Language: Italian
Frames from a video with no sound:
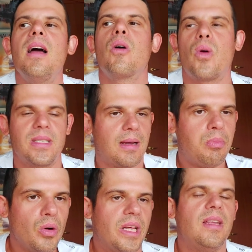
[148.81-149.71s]
questa
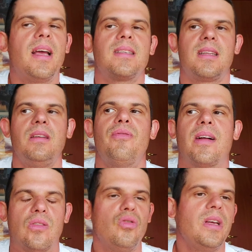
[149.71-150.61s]
politica sta di
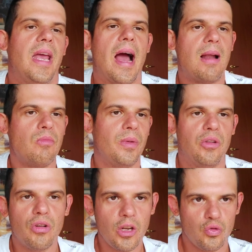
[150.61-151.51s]
fatto che al
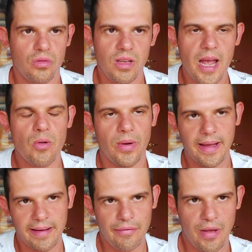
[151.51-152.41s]
momento la Giunti è
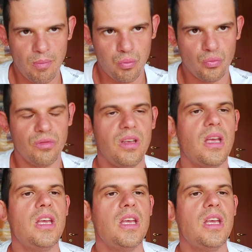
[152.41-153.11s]
l'unica che fa i punti.